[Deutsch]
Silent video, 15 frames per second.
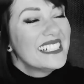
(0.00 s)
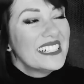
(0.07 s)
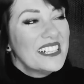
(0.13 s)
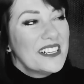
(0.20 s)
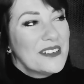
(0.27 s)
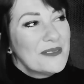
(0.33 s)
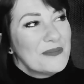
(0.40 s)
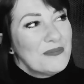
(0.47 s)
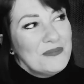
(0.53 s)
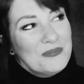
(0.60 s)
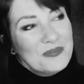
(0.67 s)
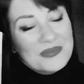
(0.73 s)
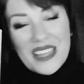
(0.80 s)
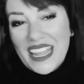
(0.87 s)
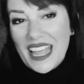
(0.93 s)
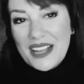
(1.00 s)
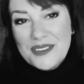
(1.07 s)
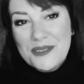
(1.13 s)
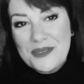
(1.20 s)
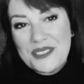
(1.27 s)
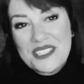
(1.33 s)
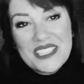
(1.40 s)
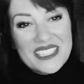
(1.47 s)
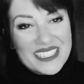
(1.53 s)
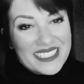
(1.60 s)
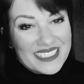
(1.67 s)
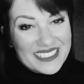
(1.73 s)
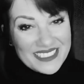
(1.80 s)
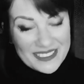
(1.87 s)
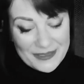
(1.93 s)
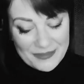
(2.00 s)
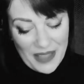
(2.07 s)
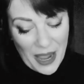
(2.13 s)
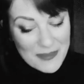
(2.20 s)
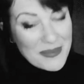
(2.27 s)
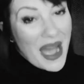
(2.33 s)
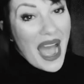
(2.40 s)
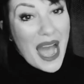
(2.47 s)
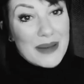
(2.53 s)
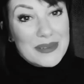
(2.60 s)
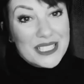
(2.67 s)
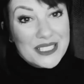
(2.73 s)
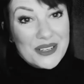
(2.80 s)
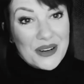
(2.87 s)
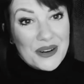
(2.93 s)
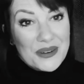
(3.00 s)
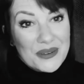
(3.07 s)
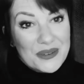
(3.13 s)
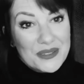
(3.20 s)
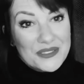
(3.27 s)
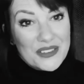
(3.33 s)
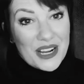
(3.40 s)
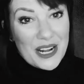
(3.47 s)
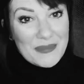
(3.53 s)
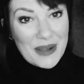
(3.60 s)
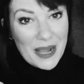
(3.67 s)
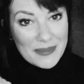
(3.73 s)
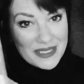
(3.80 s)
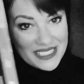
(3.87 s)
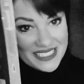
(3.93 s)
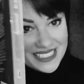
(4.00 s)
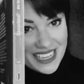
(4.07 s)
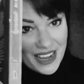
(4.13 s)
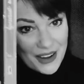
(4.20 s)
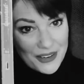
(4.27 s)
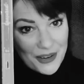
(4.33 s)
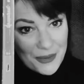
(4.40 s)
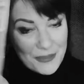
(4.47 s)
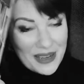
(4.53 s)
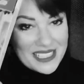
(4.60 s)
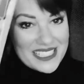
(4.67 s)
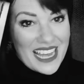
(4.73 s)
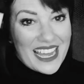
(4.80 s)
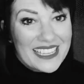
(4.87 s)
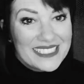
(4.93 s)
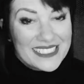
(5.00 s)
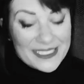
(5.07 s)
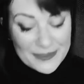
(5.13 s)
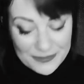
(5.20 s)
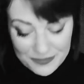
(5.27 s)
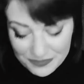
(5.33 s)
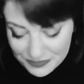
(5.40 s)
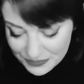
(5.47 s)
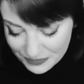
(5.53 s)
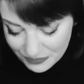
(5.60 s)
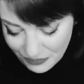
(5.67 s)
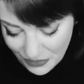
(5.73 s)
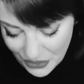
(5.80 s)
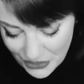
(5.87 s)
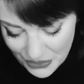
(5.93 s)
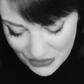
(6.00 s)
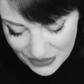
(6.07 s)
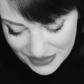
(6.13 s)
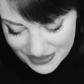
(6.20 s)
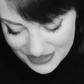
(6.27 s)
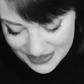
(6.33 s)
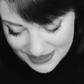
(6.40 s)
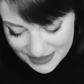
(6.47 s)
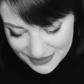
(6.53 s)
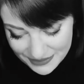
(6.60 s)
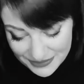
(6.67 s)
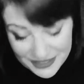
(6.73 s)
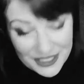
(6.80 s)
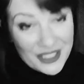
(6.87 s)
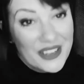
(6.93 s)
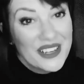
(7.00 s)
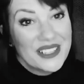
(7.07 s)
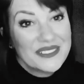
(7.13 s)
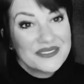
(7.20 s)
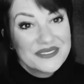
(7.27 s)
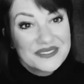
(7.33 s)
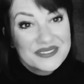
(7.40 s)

Ähm, naja, gut. Ähm, ein paar habe ich noch und vor allem habe ich hier auch noch Band 1. Und äh, ja.